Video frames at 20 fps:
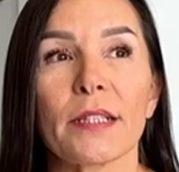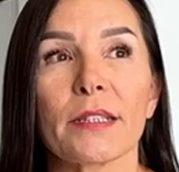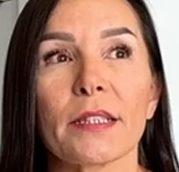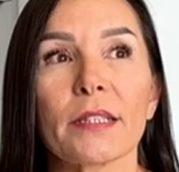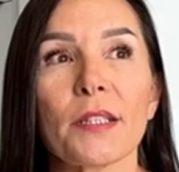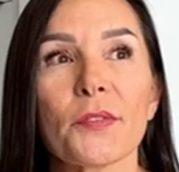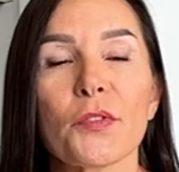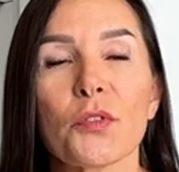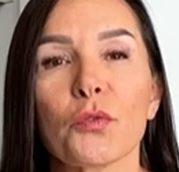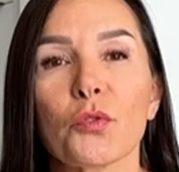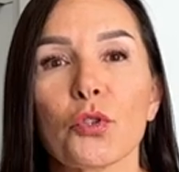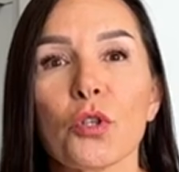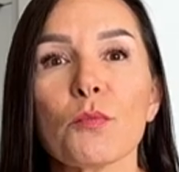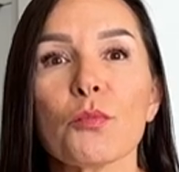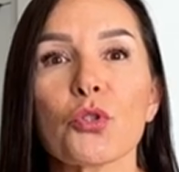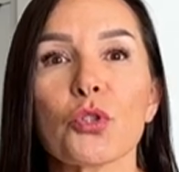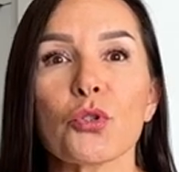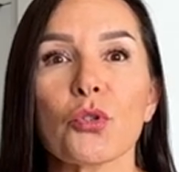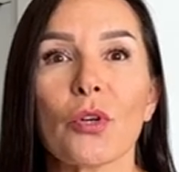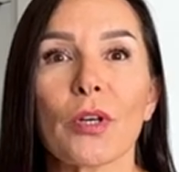Дело все в том,
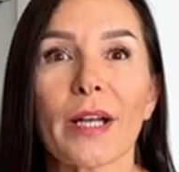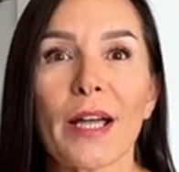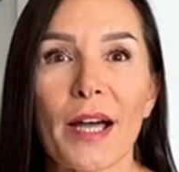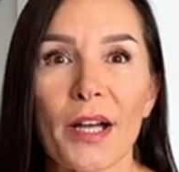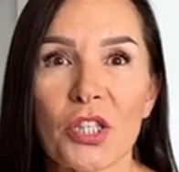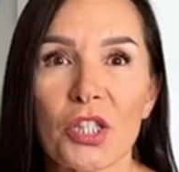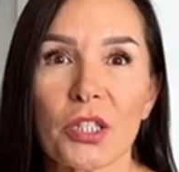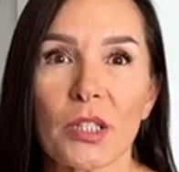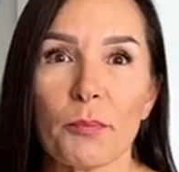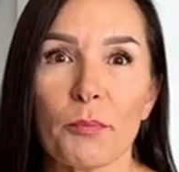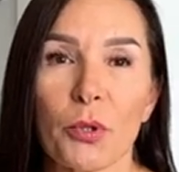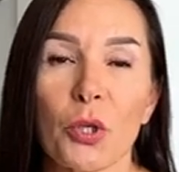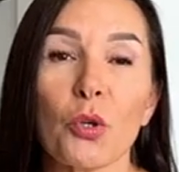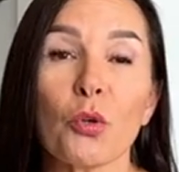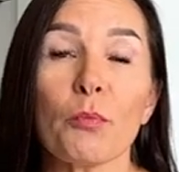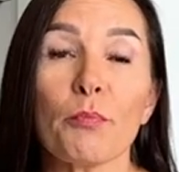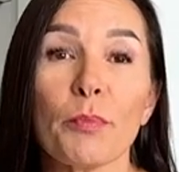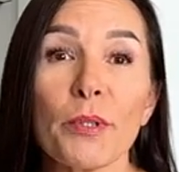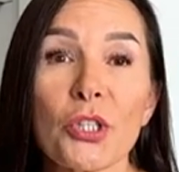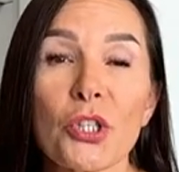что каждый
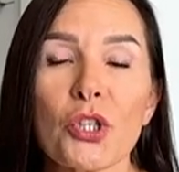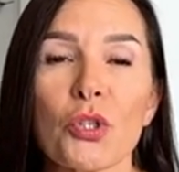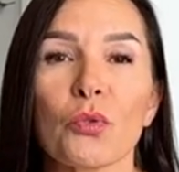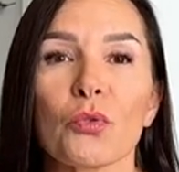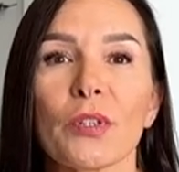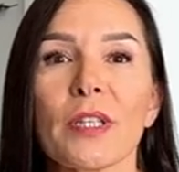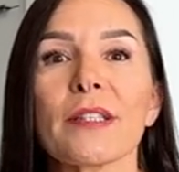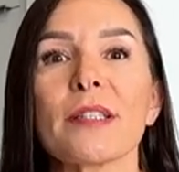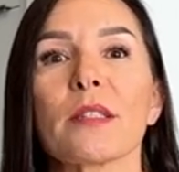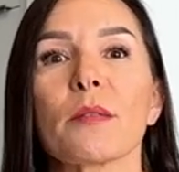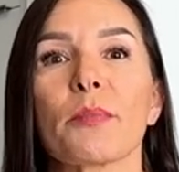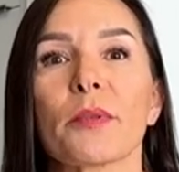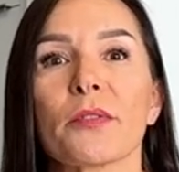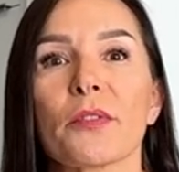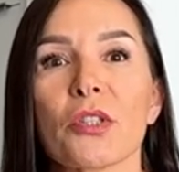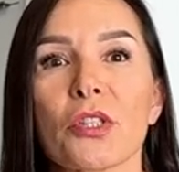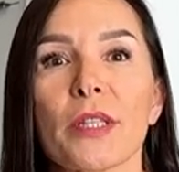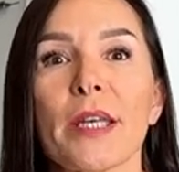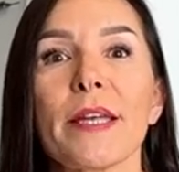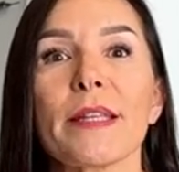прием пищи у нас
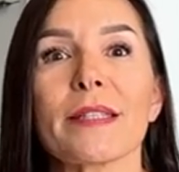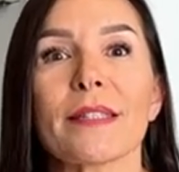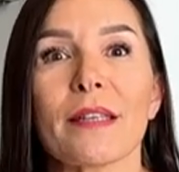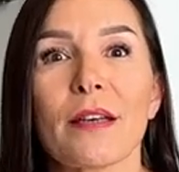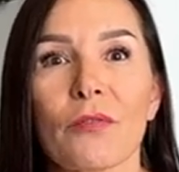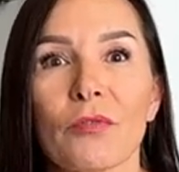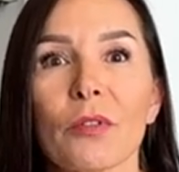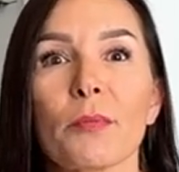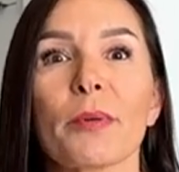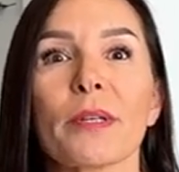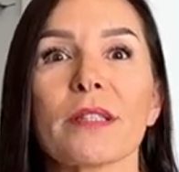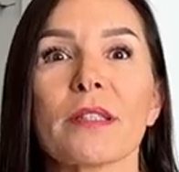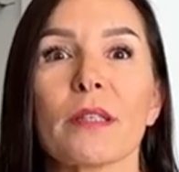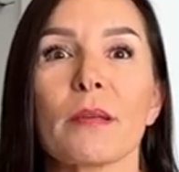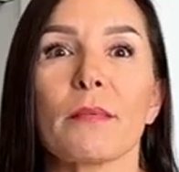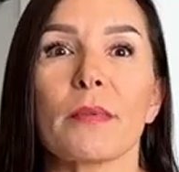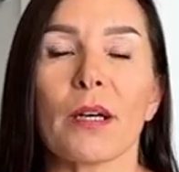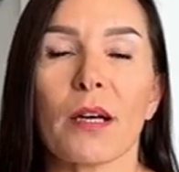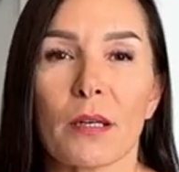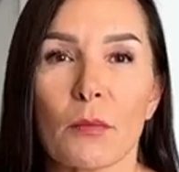сопровождается
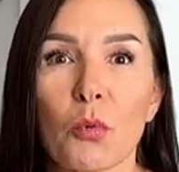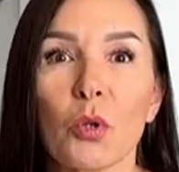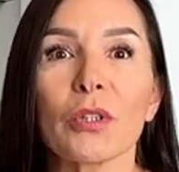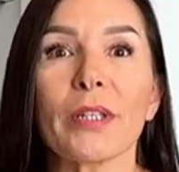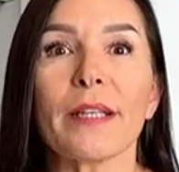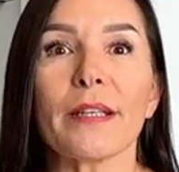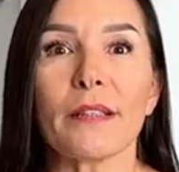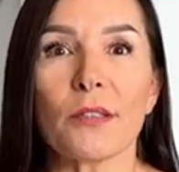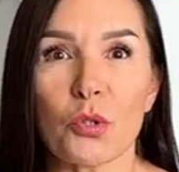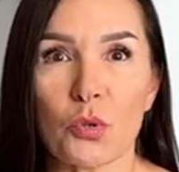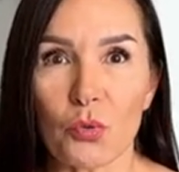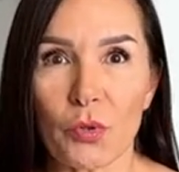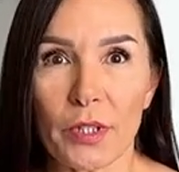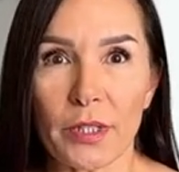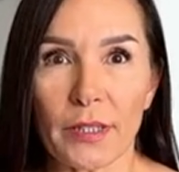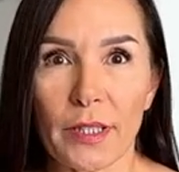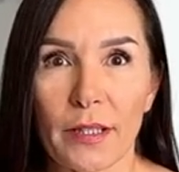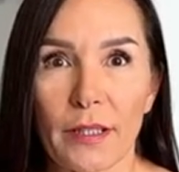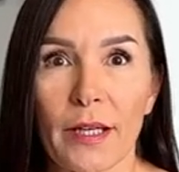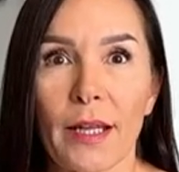выбросом гормона
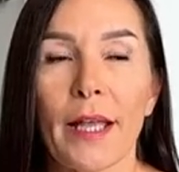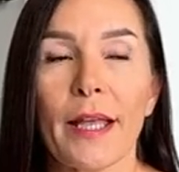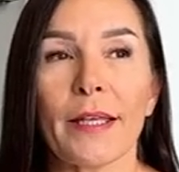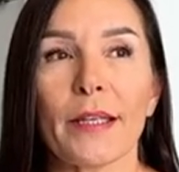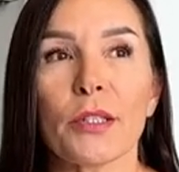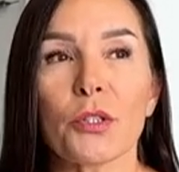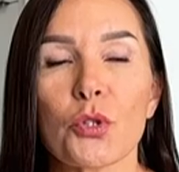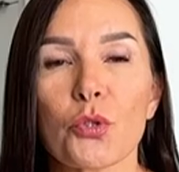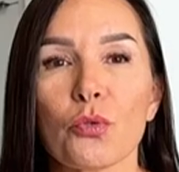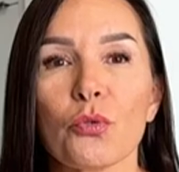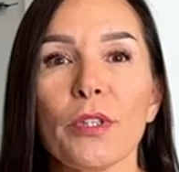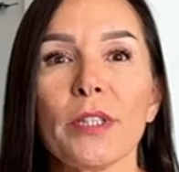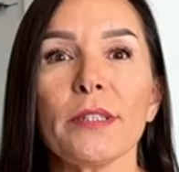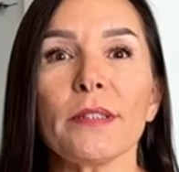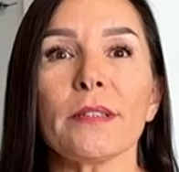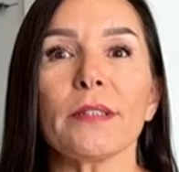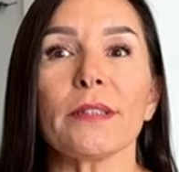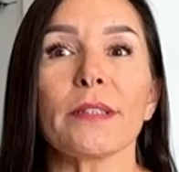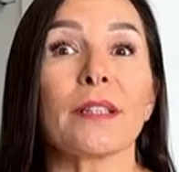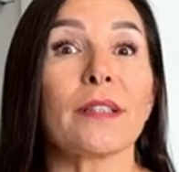инсулина.
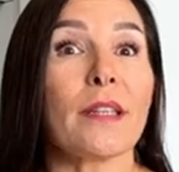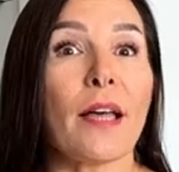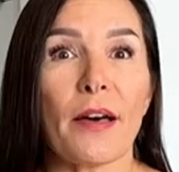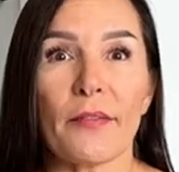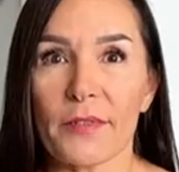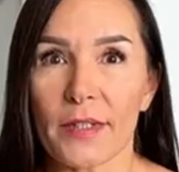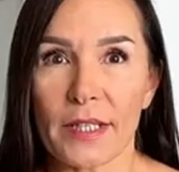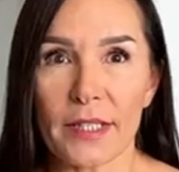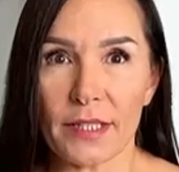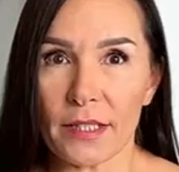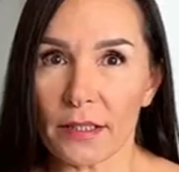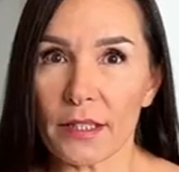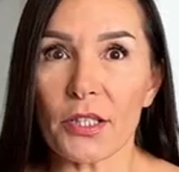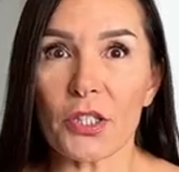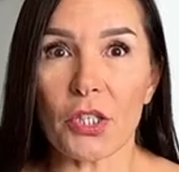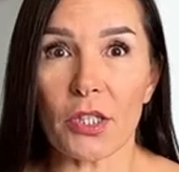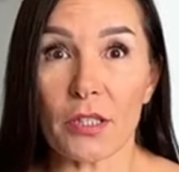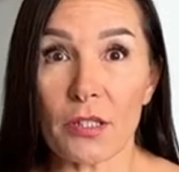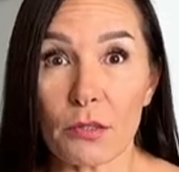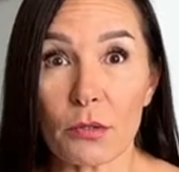Инсулин, главная
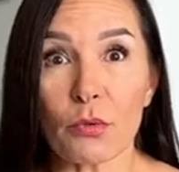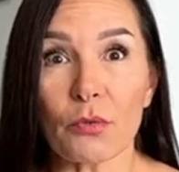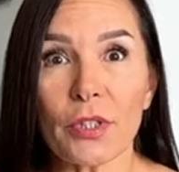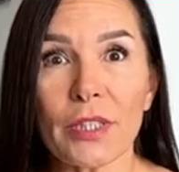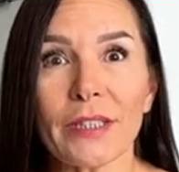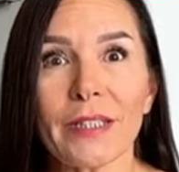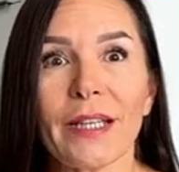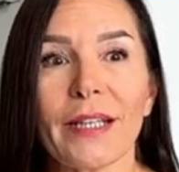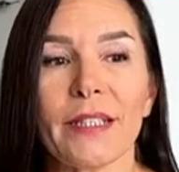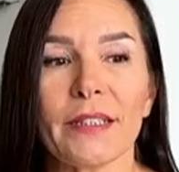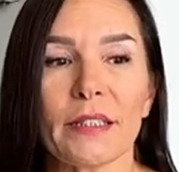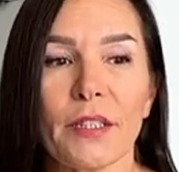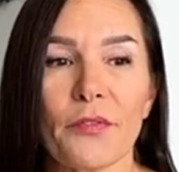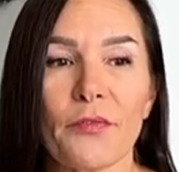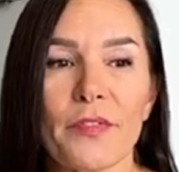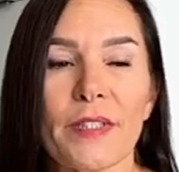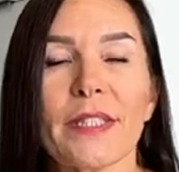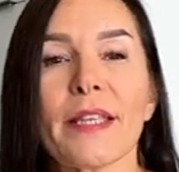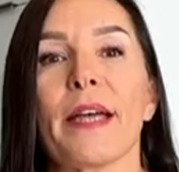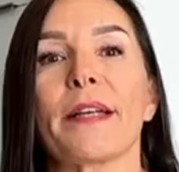задача инсулина – это
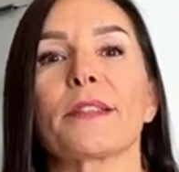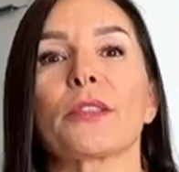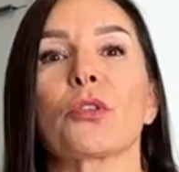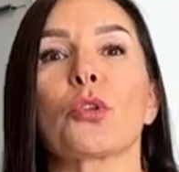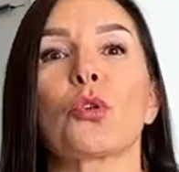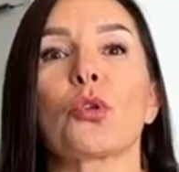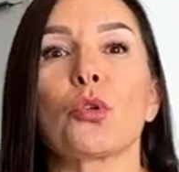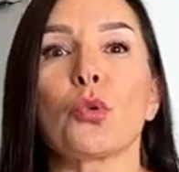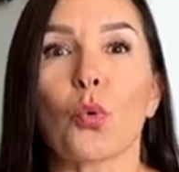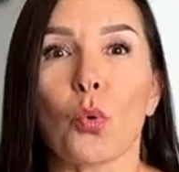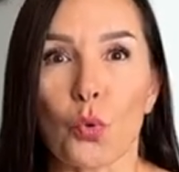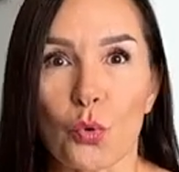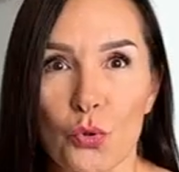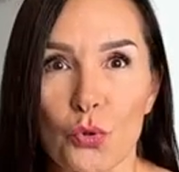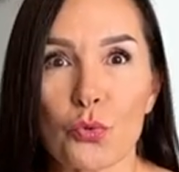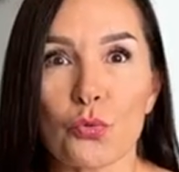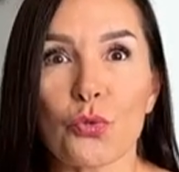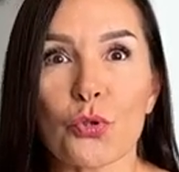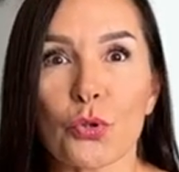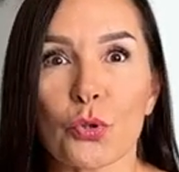взять
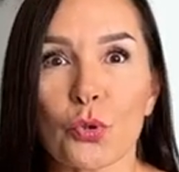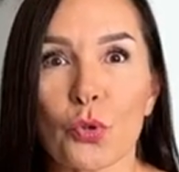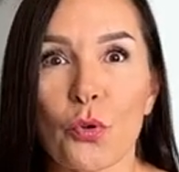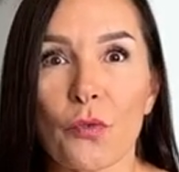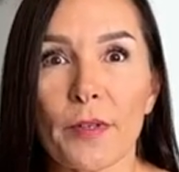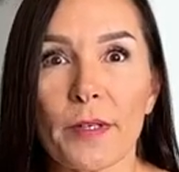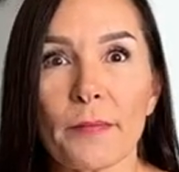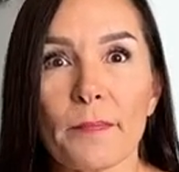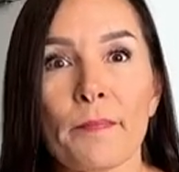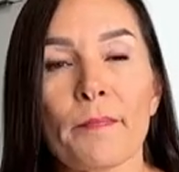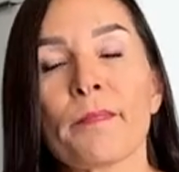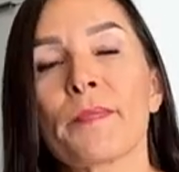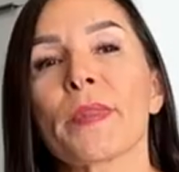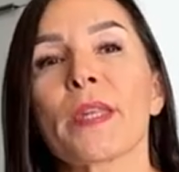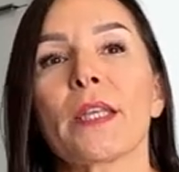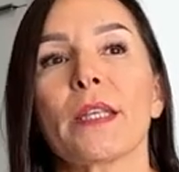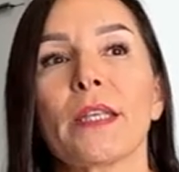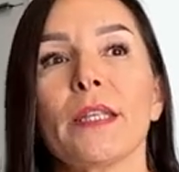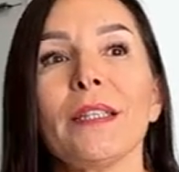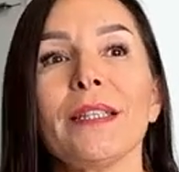глюкозу из крови
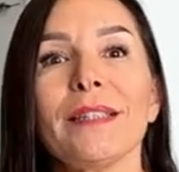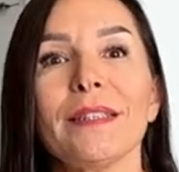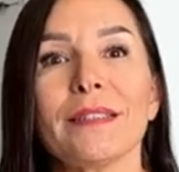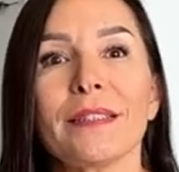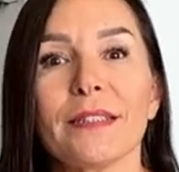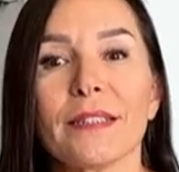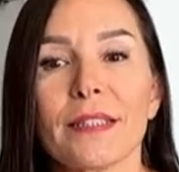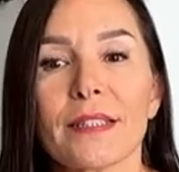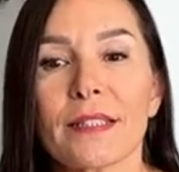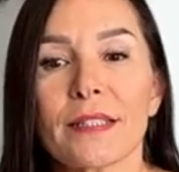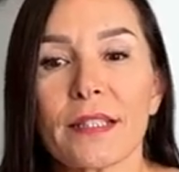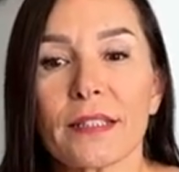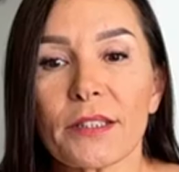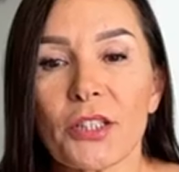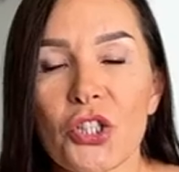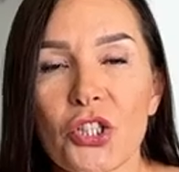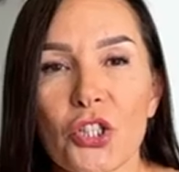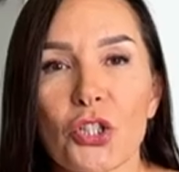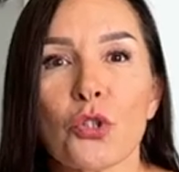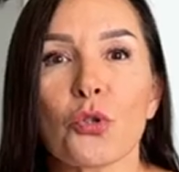и
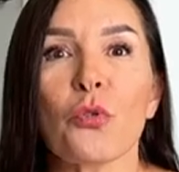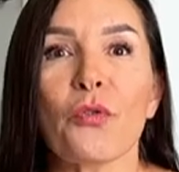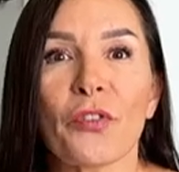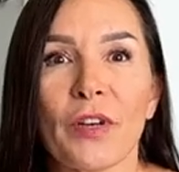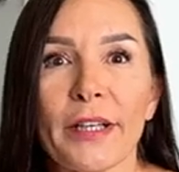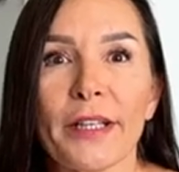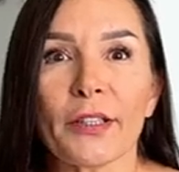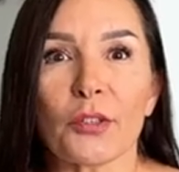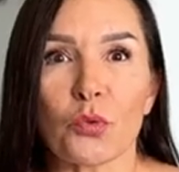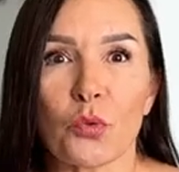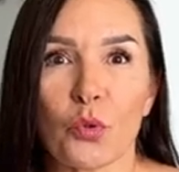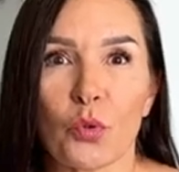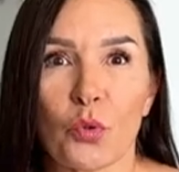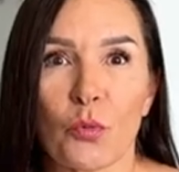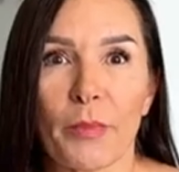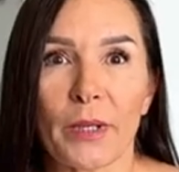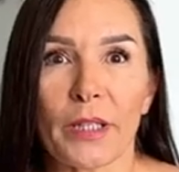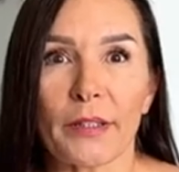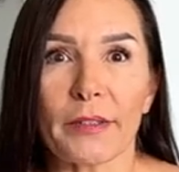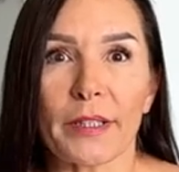затащить ее в клетку,
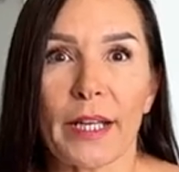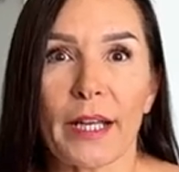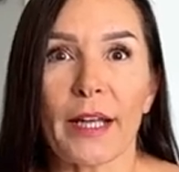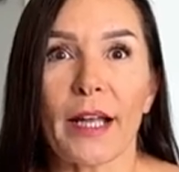грубо говоря.